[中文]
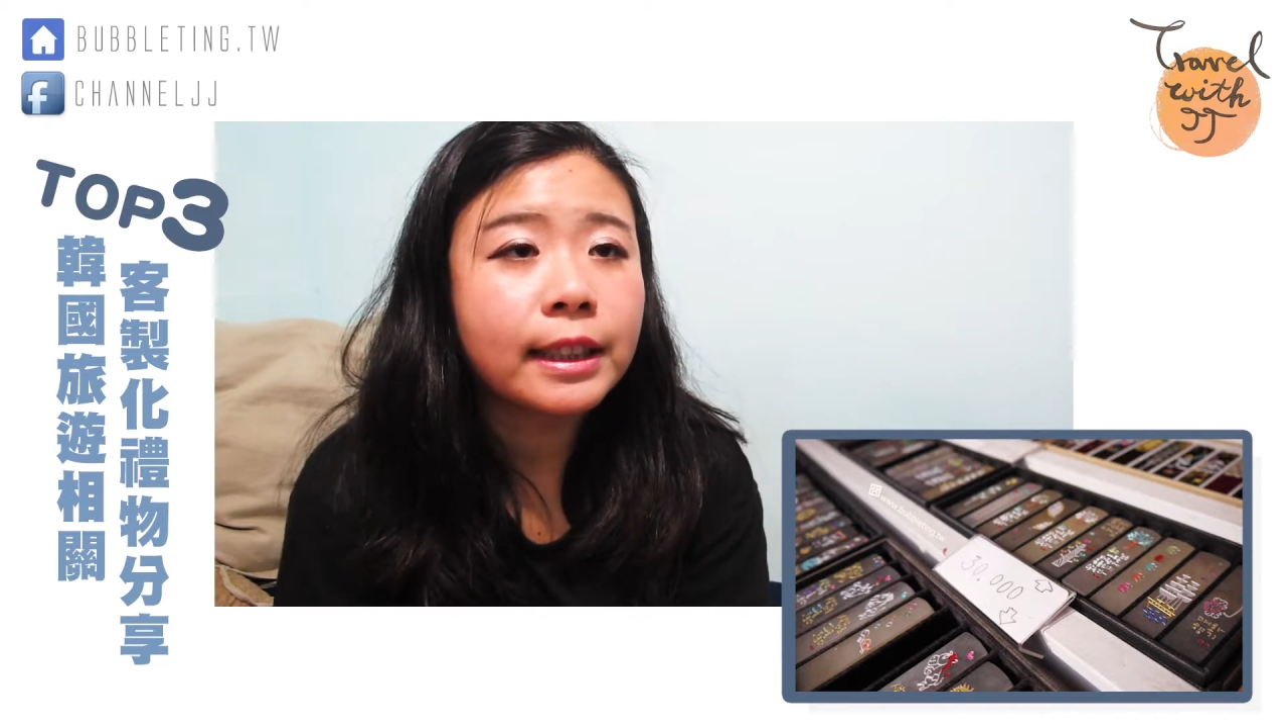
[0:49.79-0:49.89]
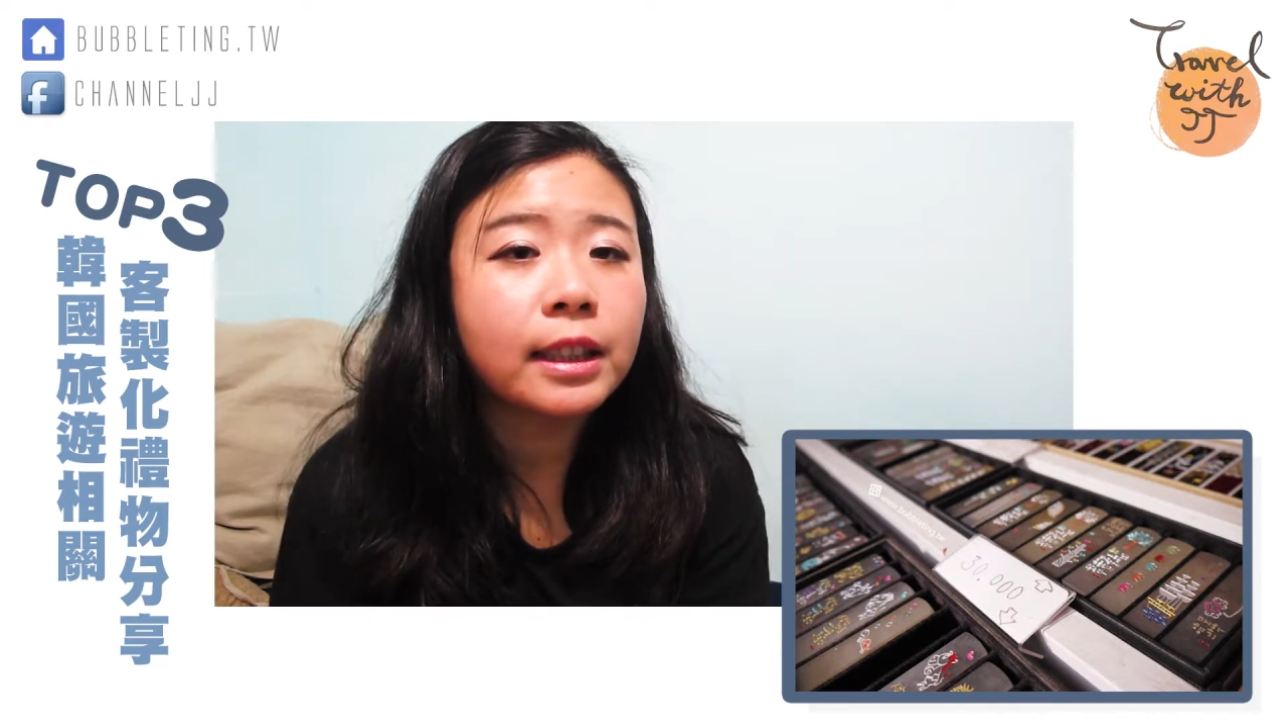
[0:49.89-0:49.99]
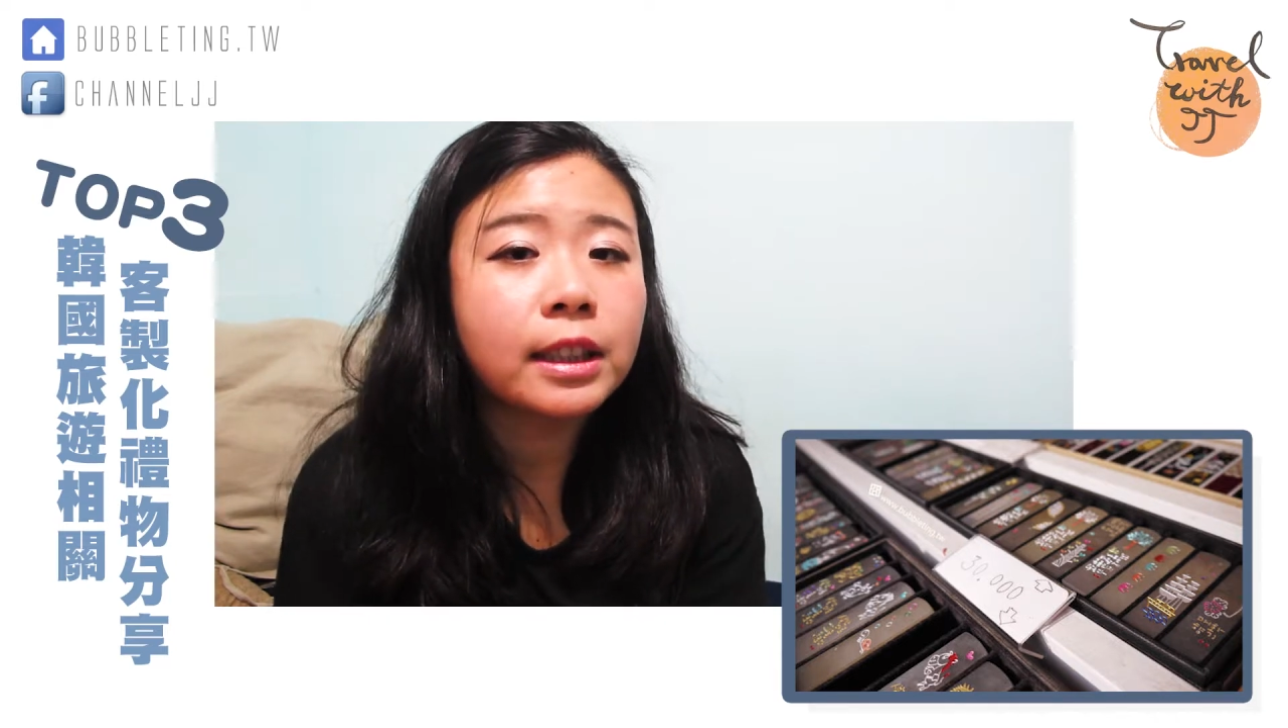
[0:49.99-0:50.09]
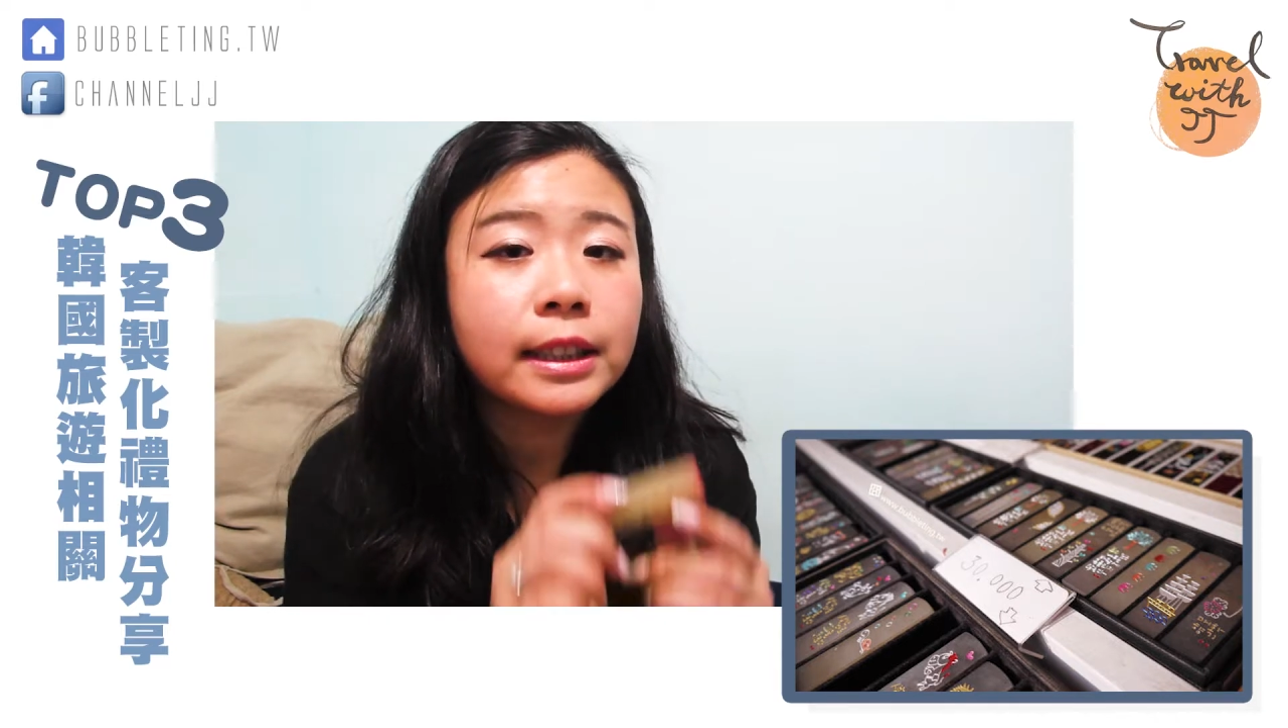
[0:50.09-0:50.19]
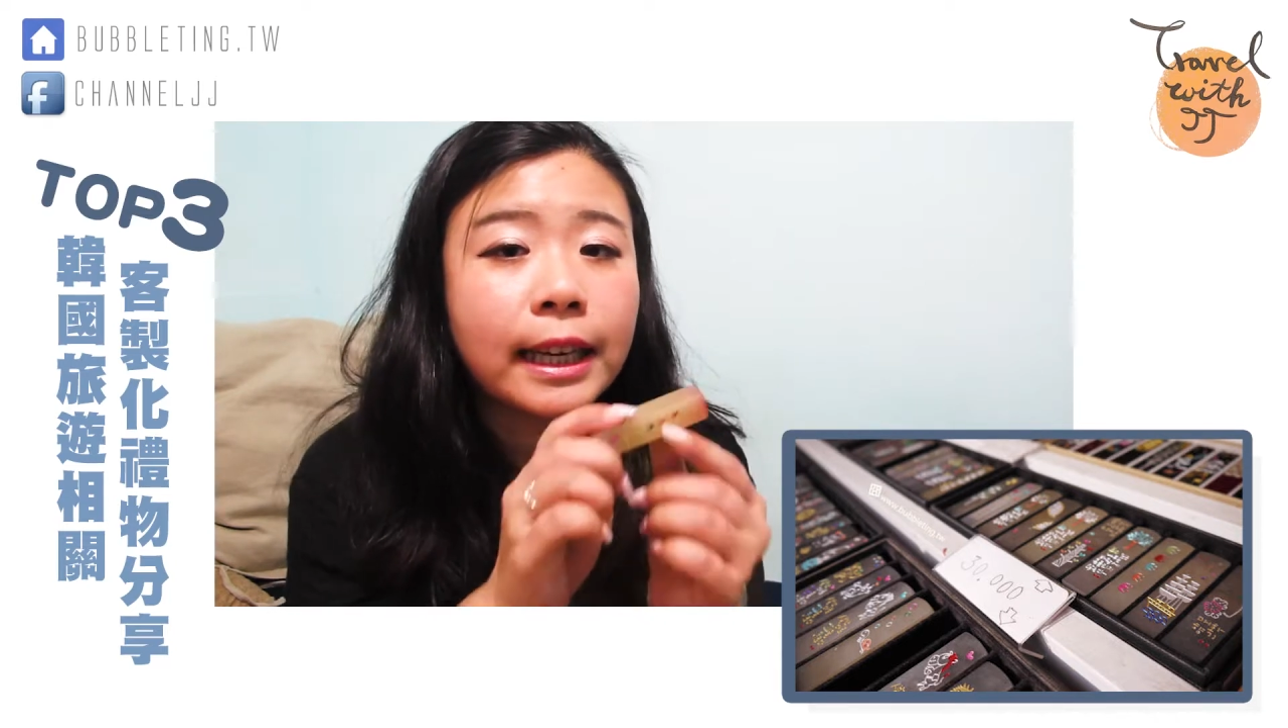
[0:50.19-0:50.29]

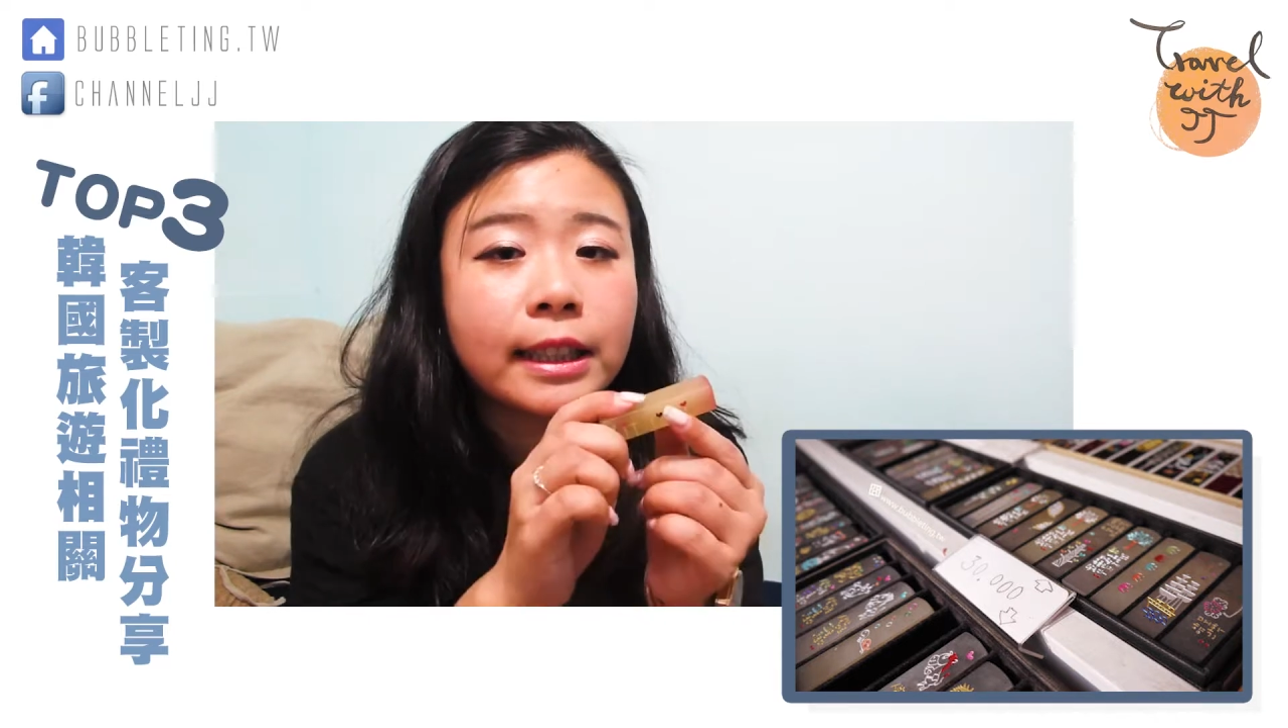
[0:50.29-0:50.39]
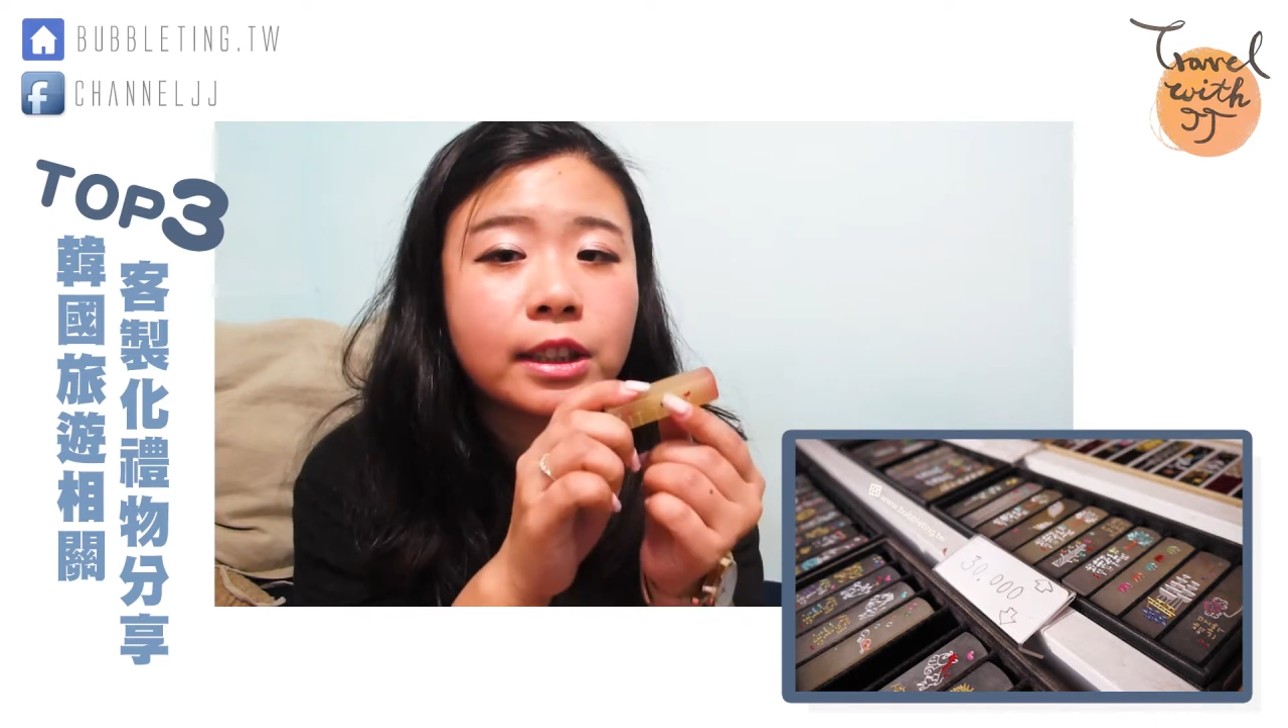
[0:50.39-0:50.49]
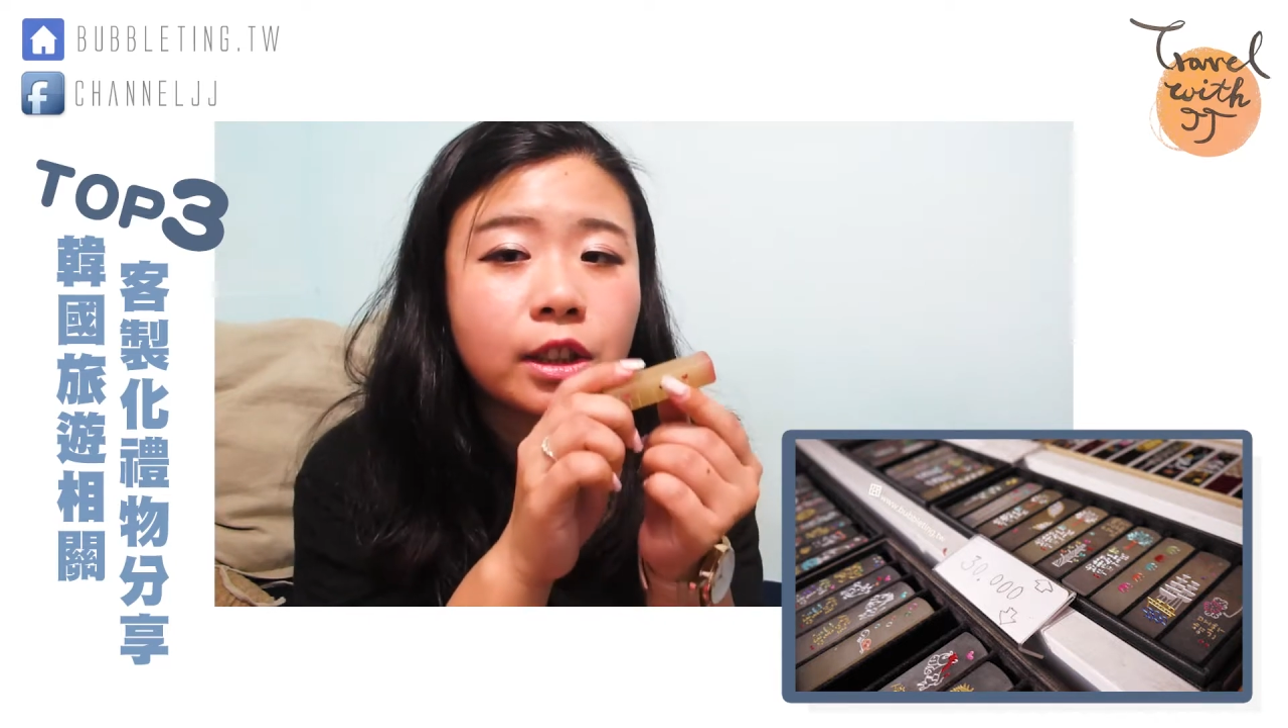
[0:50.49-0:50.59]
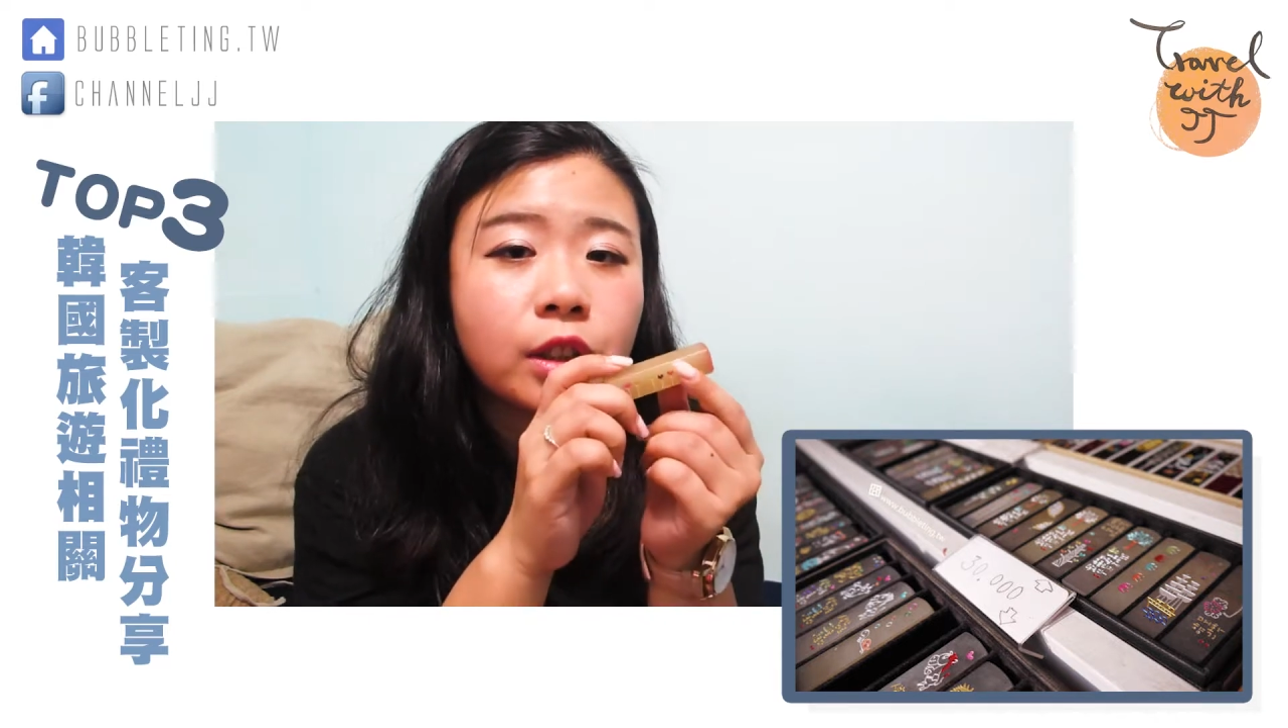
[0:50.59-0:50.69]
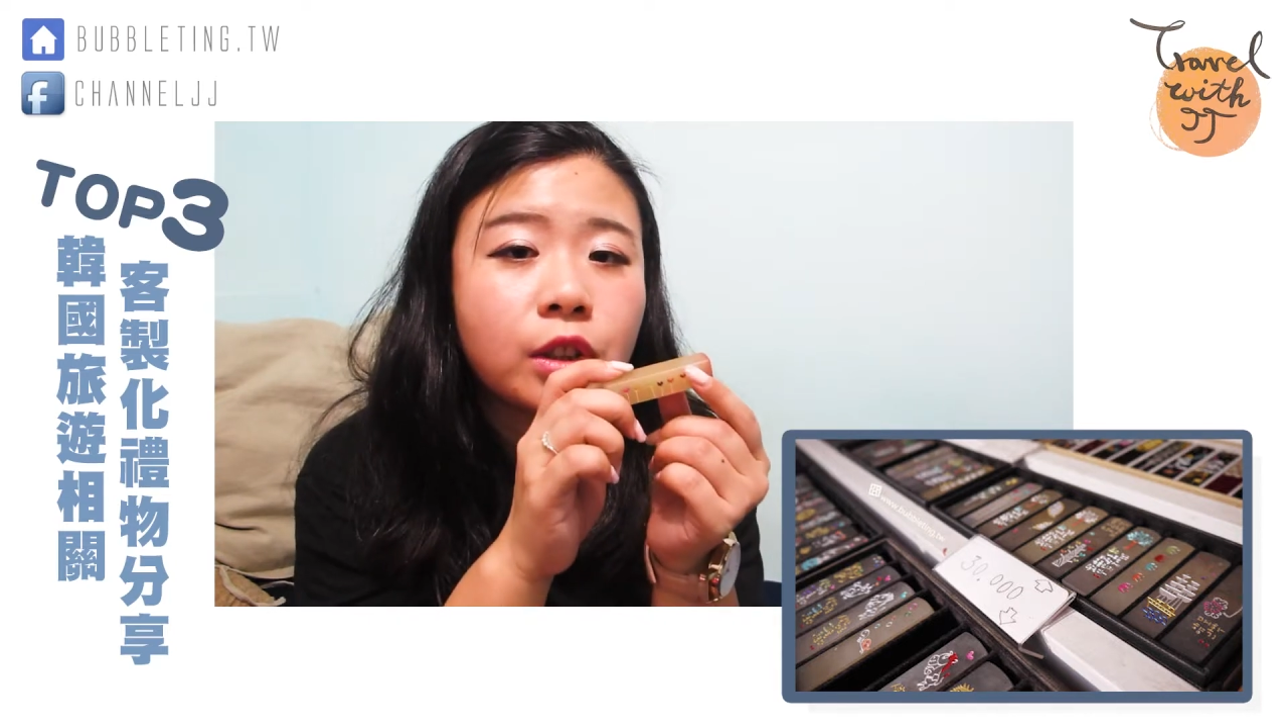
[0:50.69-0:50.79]
一材质